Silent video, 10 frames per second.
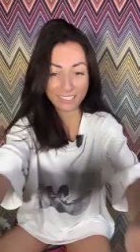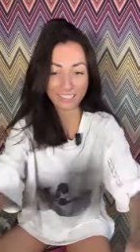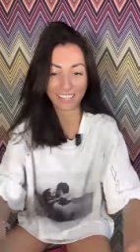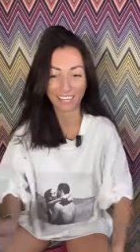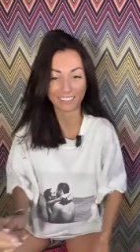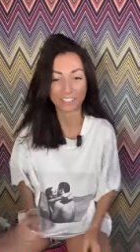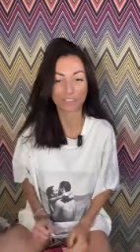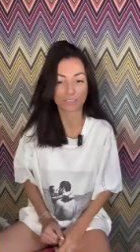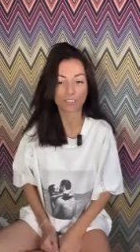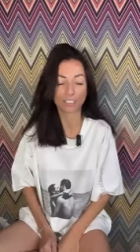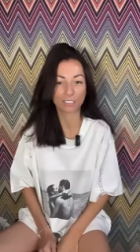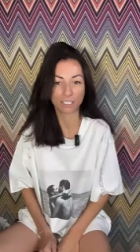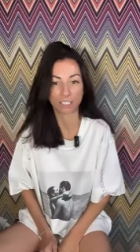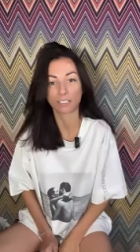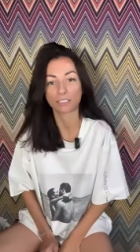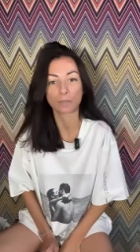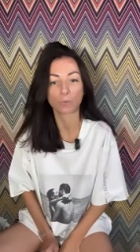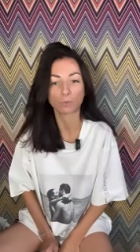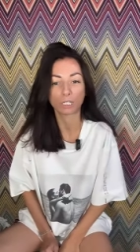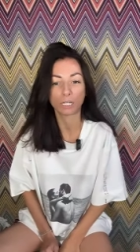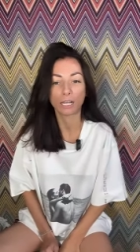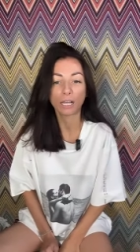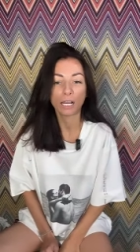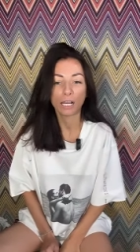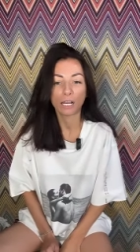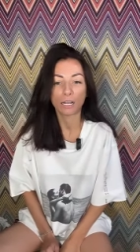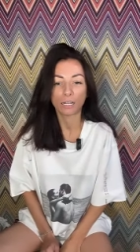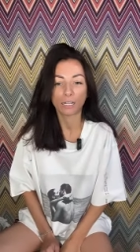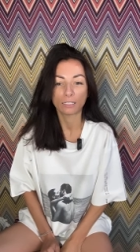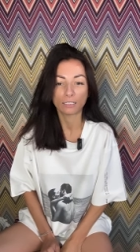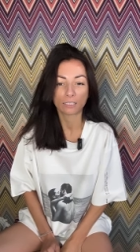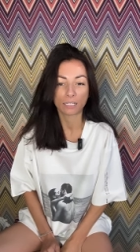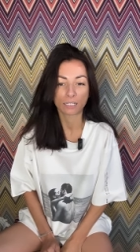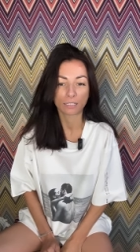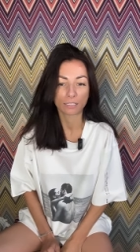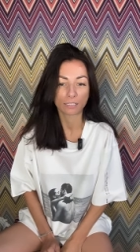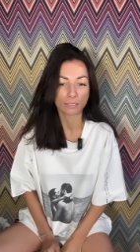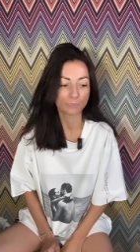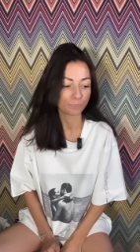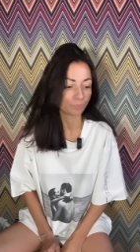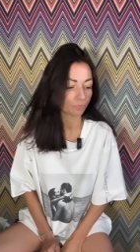не знала, что воскресенье на самом деле э, не так э,